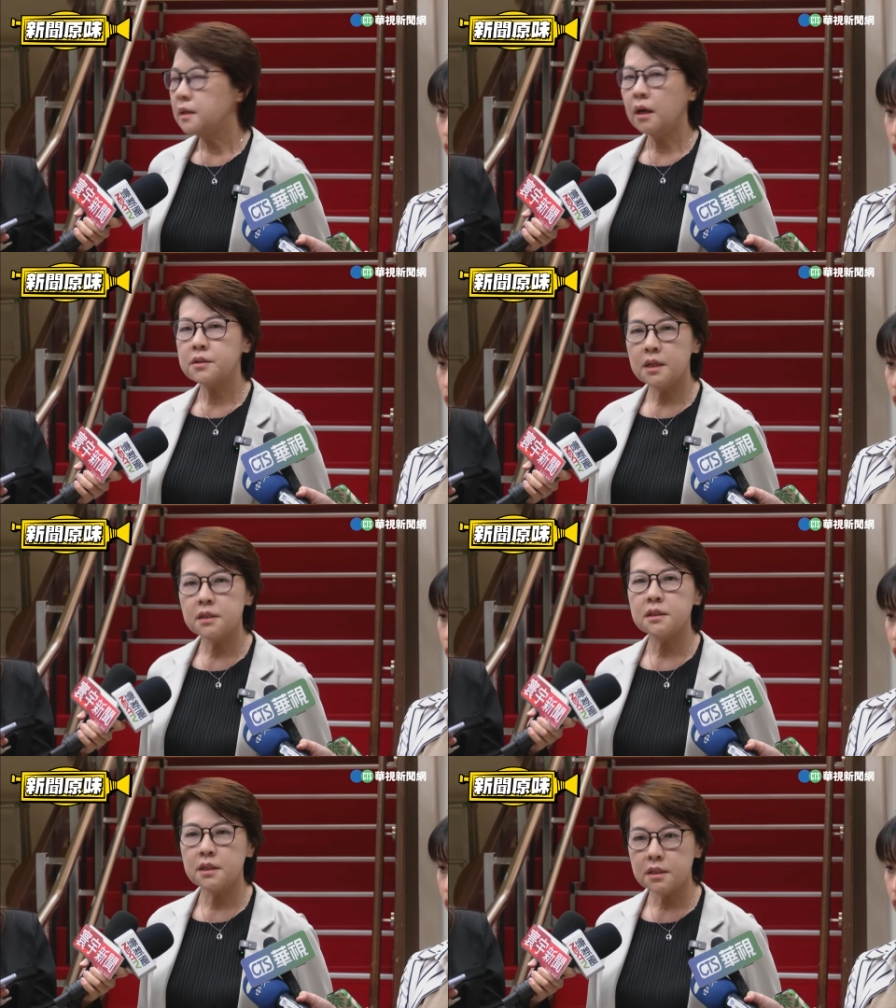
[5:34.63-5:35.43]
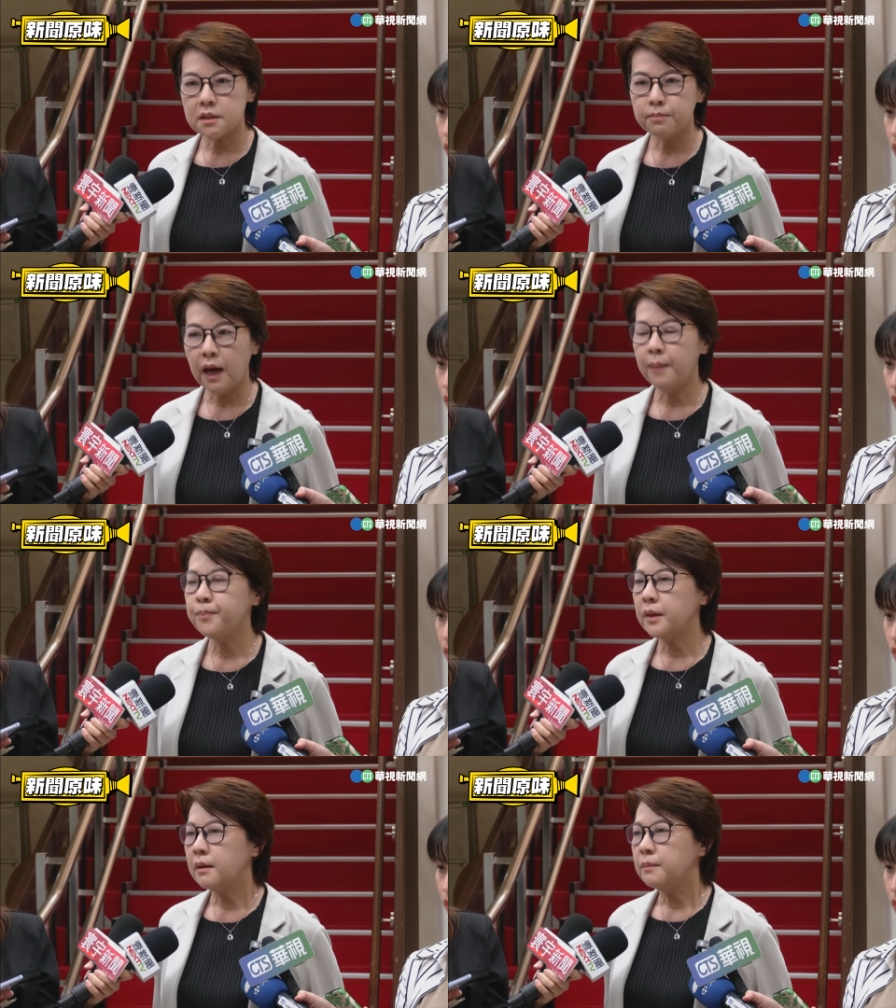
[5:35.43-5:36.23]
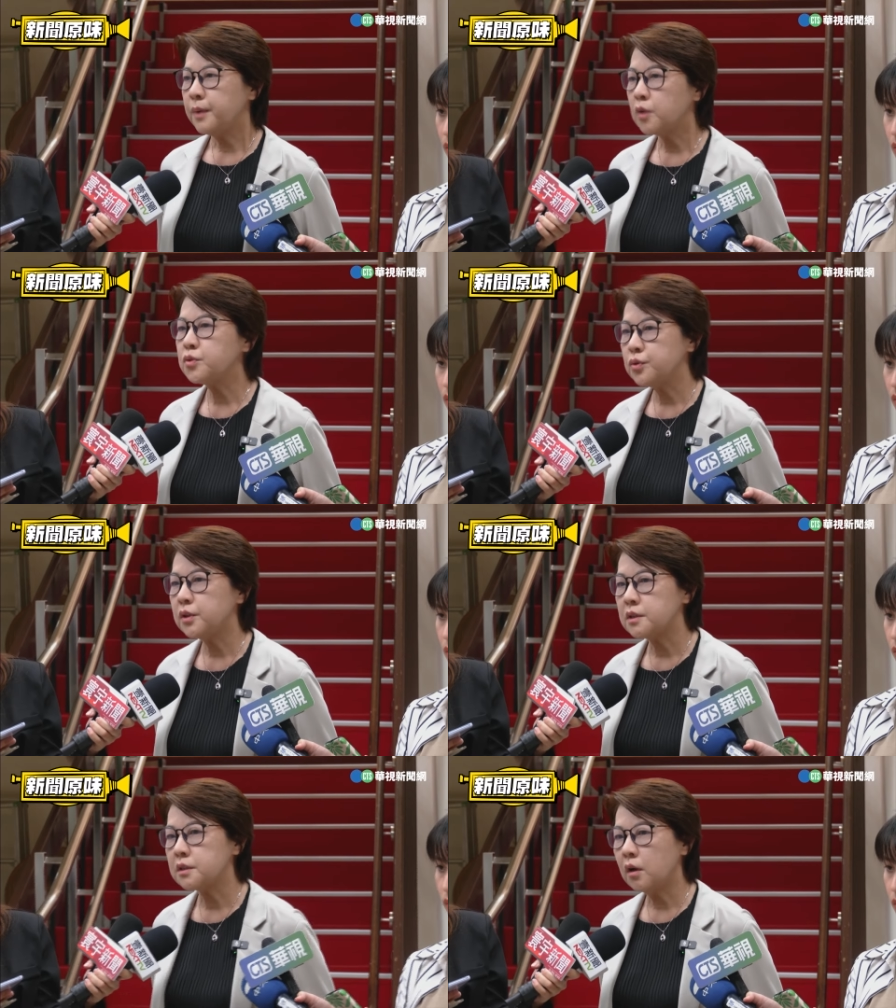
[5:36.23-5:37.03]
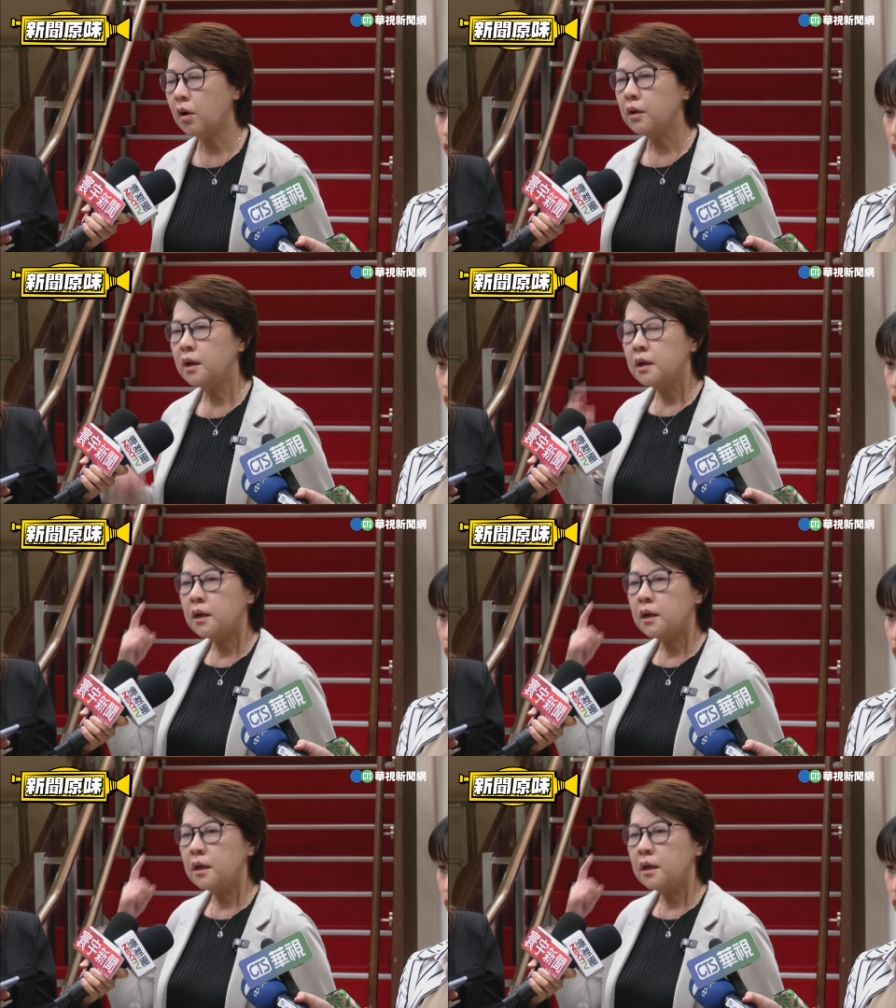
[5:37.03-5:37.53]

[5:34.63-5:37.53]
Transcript: 然后 T 十七、十八标出去的时候。